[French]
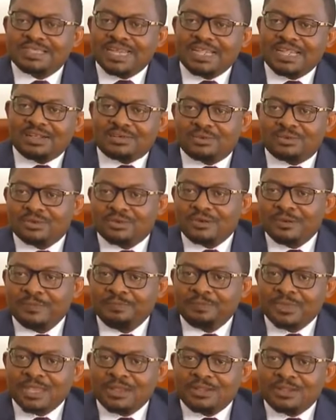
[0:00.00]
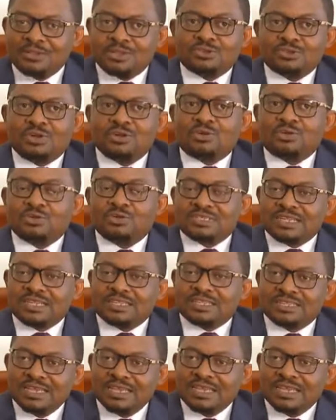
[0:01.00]
Telle que, lorsqu'on
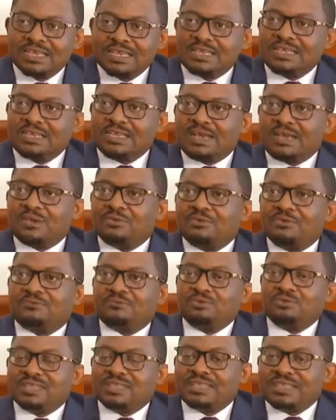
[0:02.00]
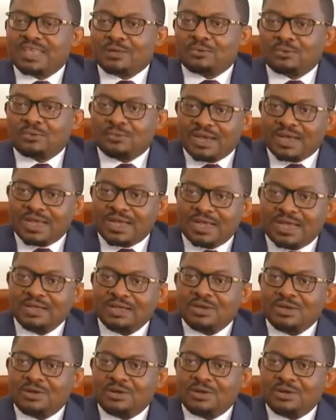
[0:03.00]
constate qu'il y a une fuite quelque part,